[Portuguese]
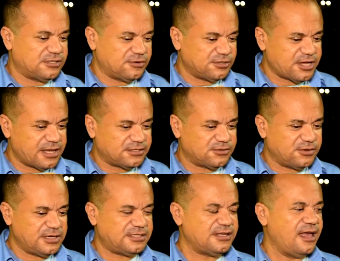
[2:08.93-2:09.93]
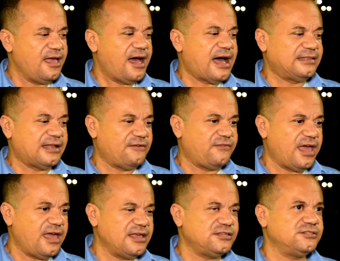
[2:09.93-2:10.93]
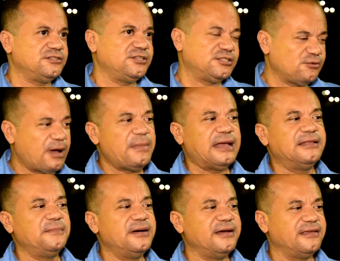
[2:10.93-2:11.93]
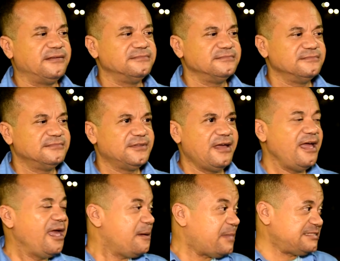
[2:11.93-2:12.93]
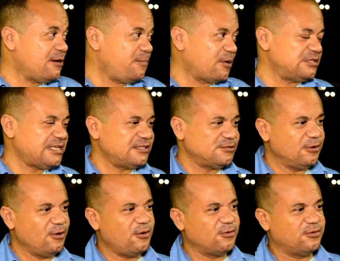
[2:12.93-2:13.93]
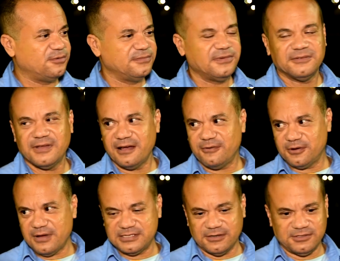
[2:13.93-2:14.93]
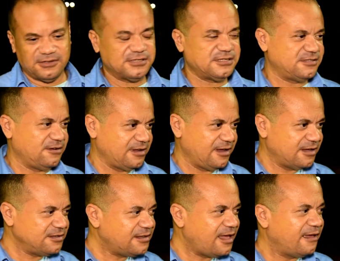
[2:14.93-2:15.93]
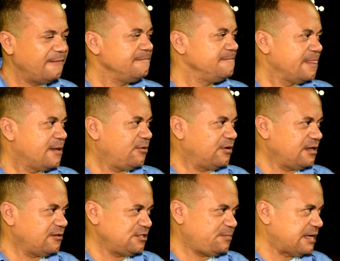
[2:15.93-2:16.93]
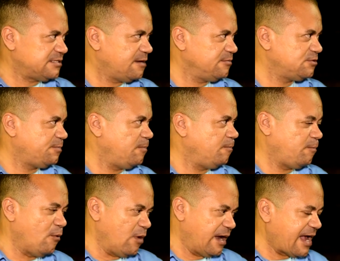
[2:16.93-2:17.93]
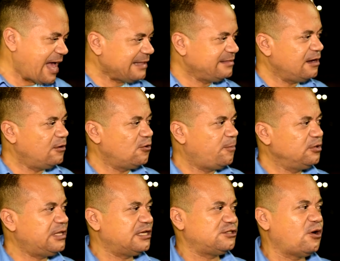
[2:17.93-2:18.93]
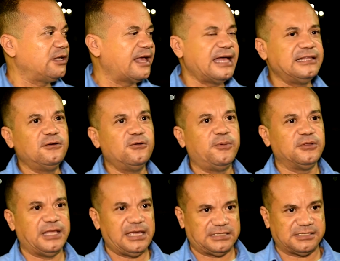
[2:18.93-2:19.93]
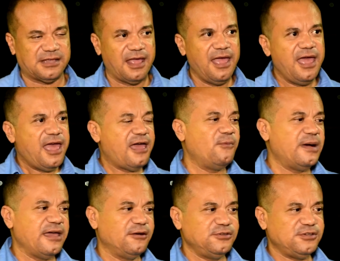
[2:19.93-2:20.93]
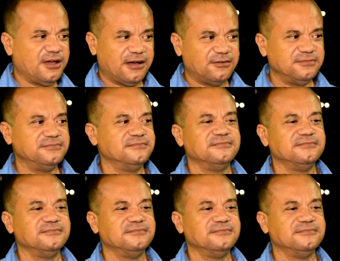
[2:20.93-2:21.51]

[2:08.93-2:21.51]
do Senhor Jesus, através de sua amada mãe. Né? Mas é um processo longo, né? a coroação de Nossa Senhora em Canidé, porque nós passamos por cada grupo desse. Olha, cada grupo desse é uma reunião,